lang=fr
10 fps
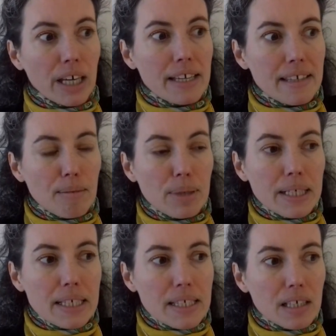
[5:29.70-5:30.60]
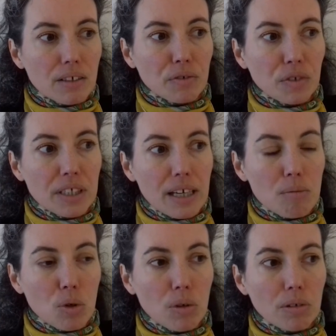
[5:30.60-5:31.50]
établissent
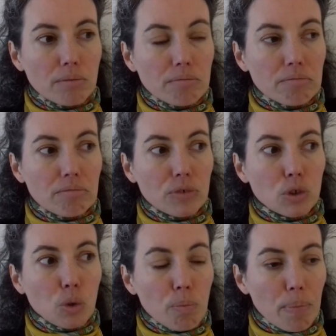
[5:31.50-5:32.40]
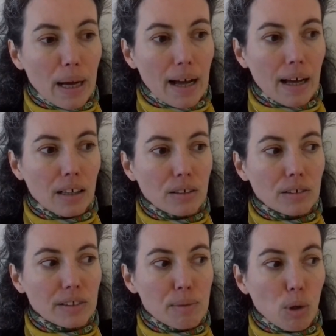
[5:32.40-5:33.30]
finalement non pas
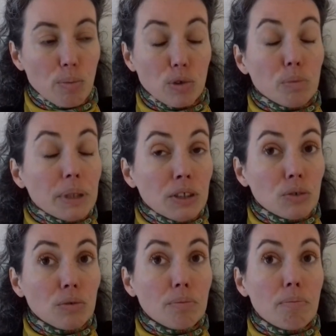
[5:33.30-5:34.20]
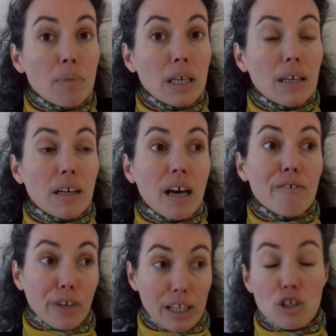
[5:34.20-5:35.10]
des propos d'opinion, mais
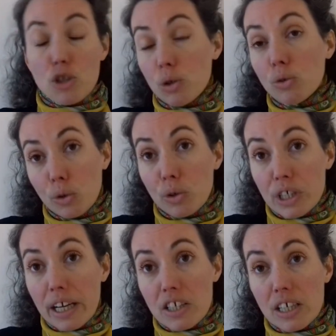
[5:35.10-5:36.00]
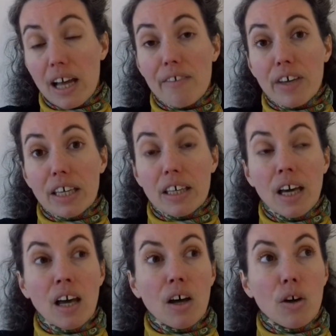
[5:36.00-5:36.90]
un vrai champ de recherche avec